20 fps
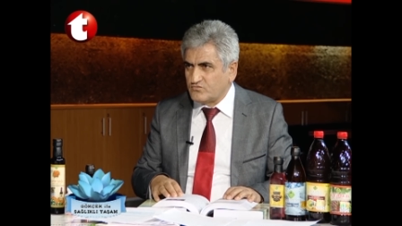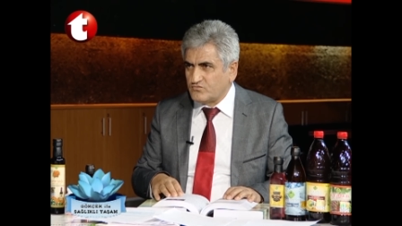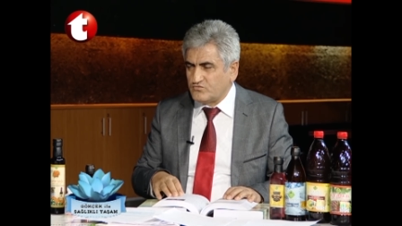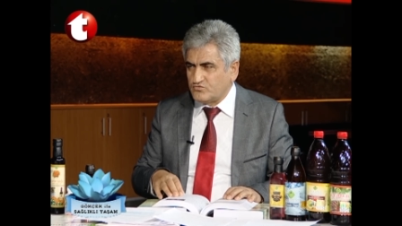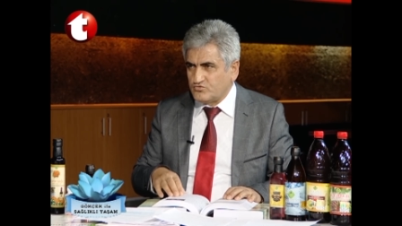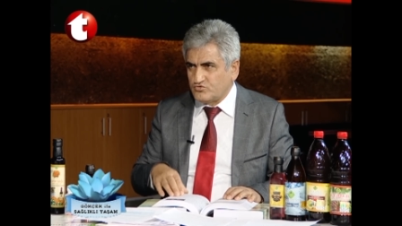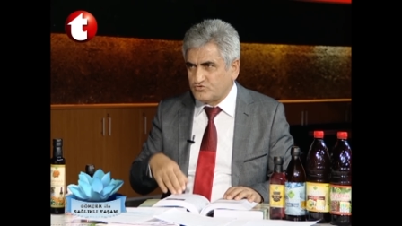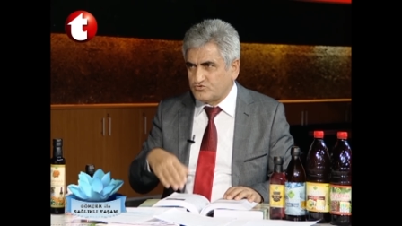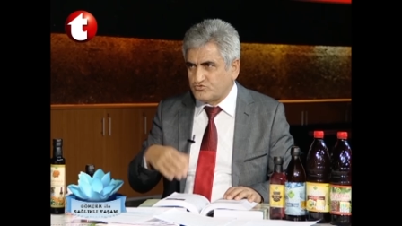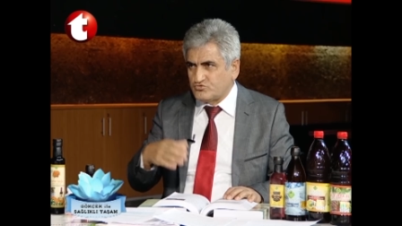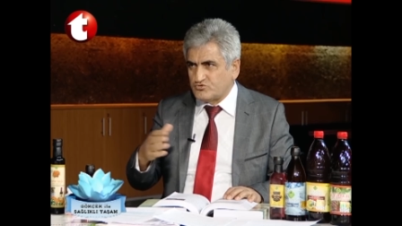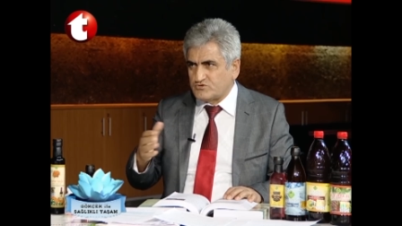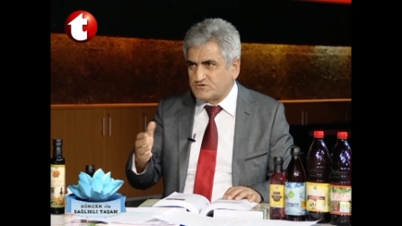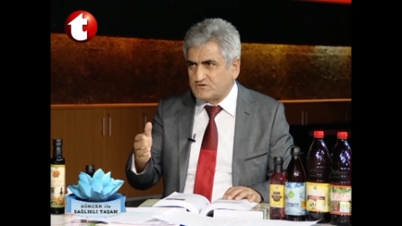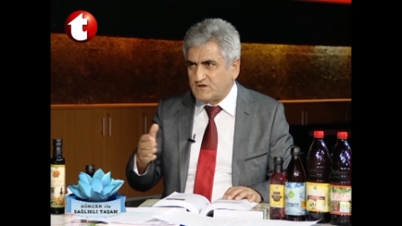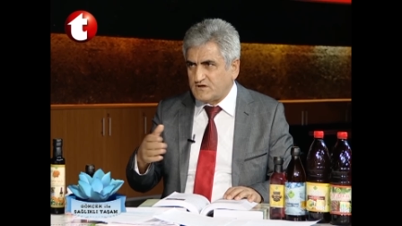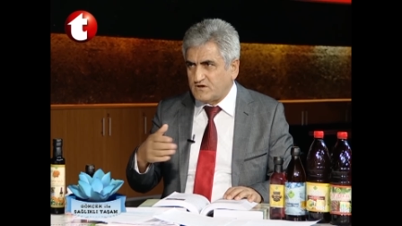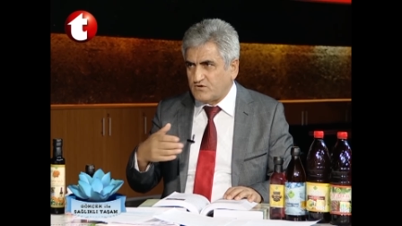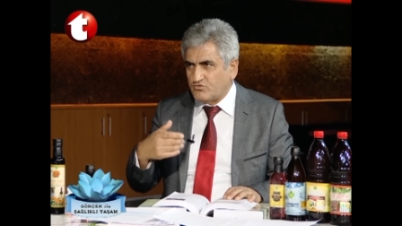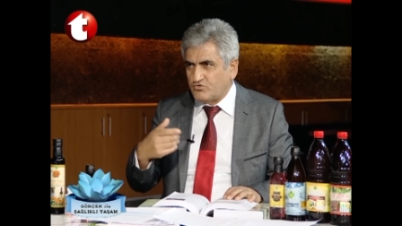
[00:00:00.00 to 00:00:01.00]
Rus
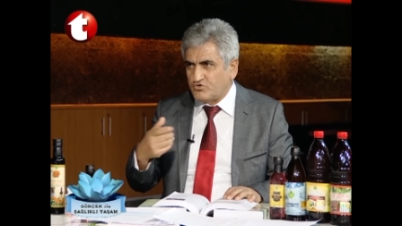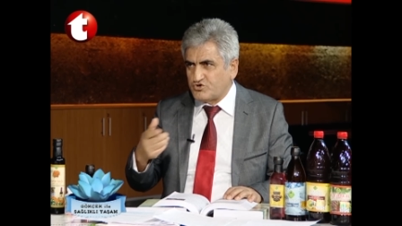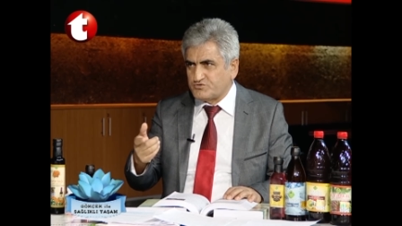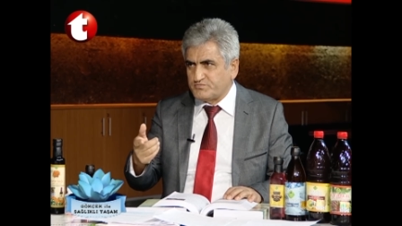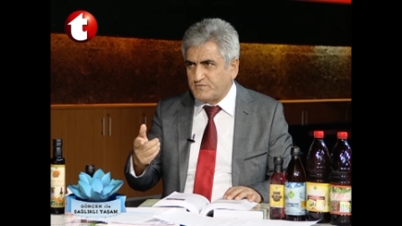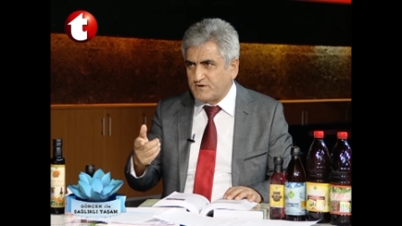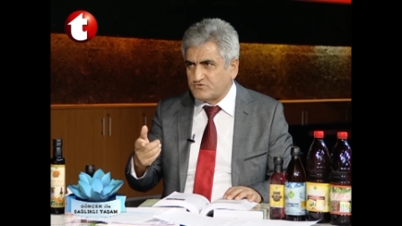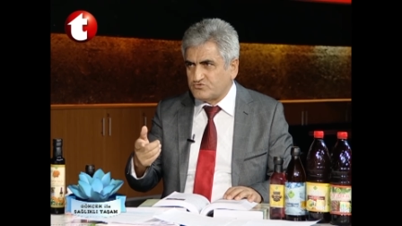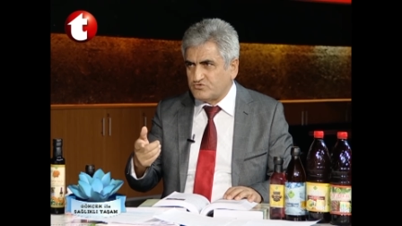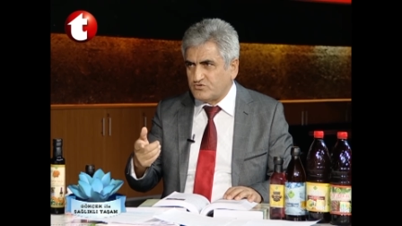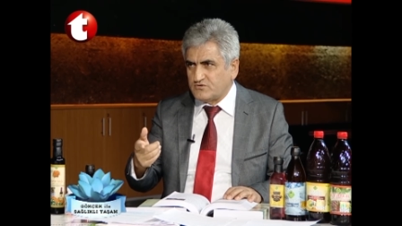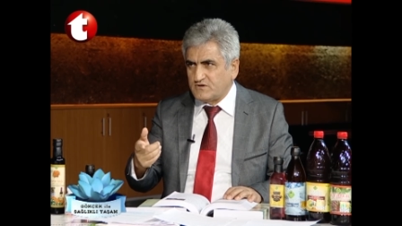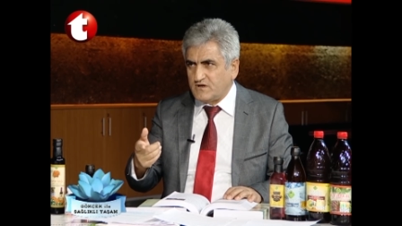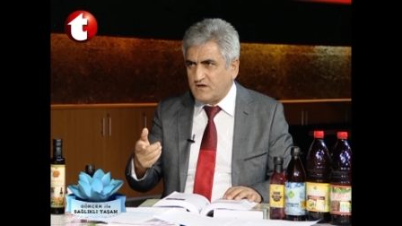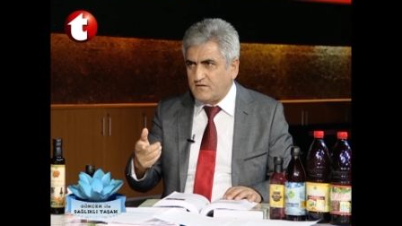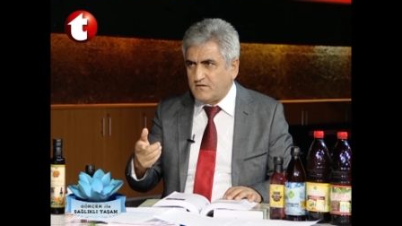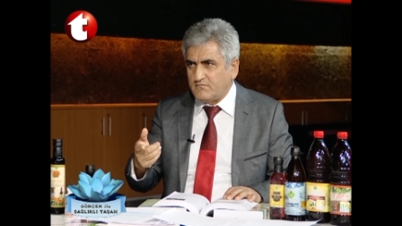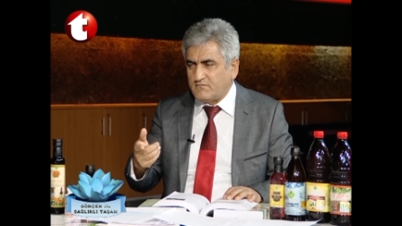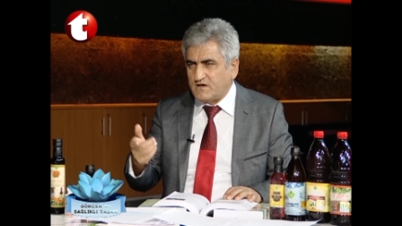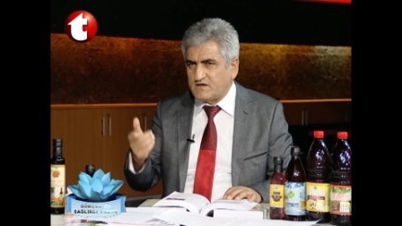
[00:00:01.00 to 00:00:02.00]
turistlerle konuşmak
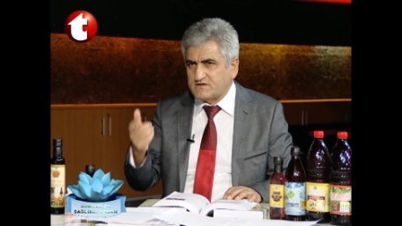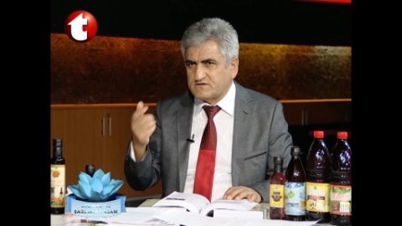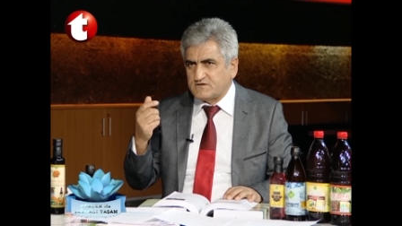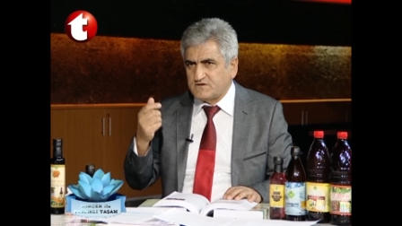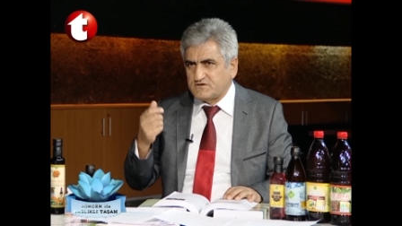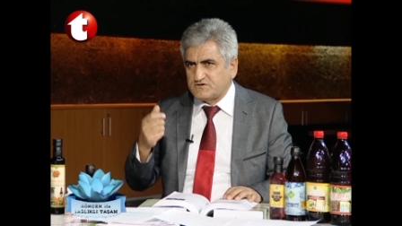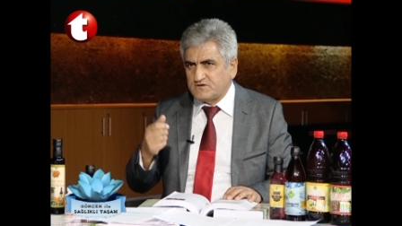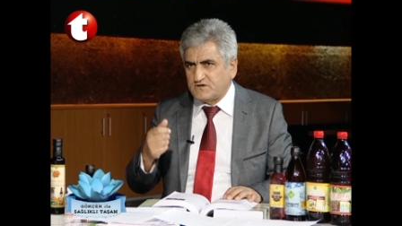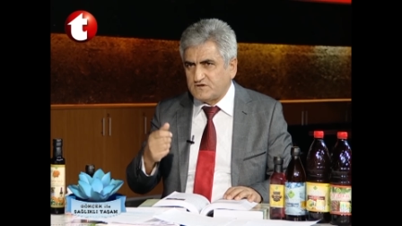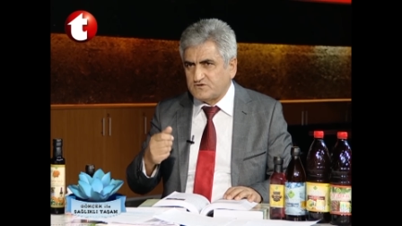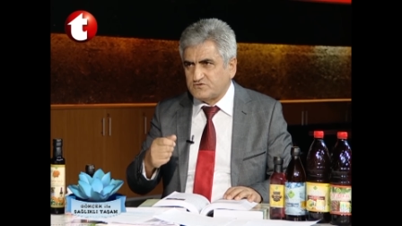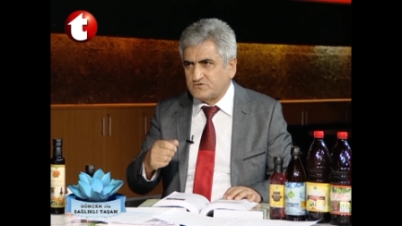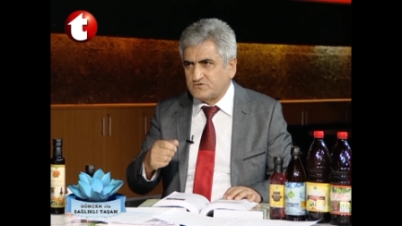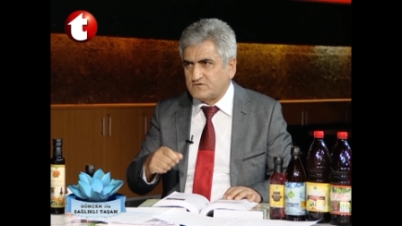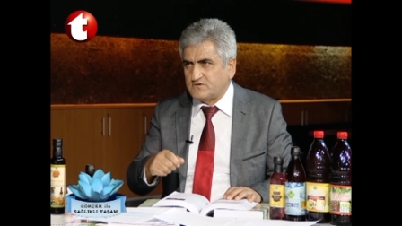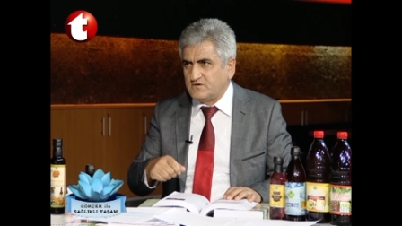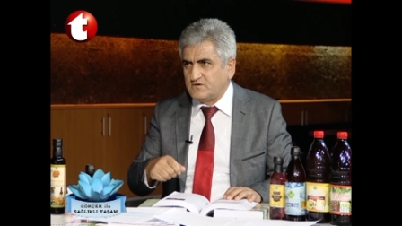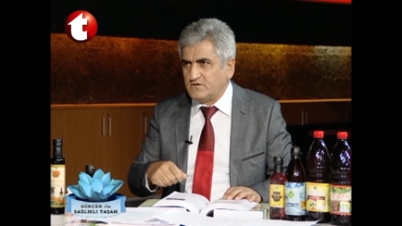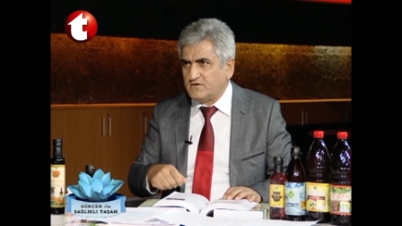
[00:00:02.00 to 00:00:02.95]
zorunda. Mağazada çalışıyorum.